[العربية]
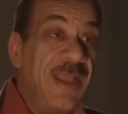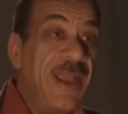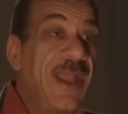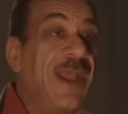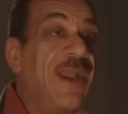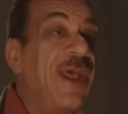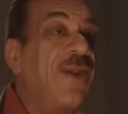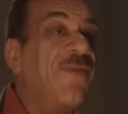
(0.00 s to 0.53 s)

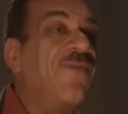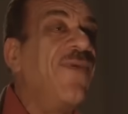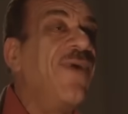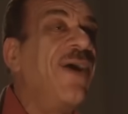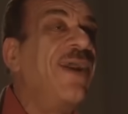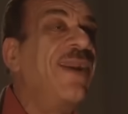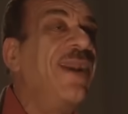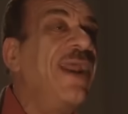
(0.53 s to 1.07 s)
هنا
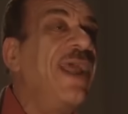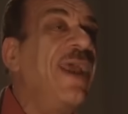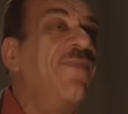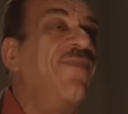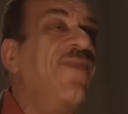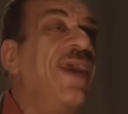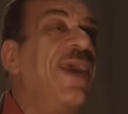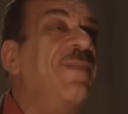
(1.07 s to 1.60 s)
الفار ده
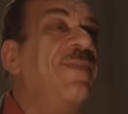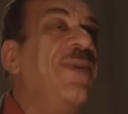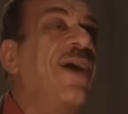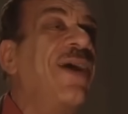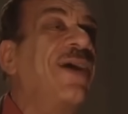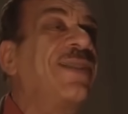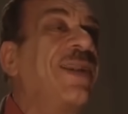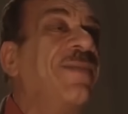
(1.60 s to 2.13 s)
فادني
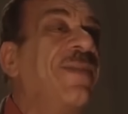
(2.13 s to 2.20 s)
اكتر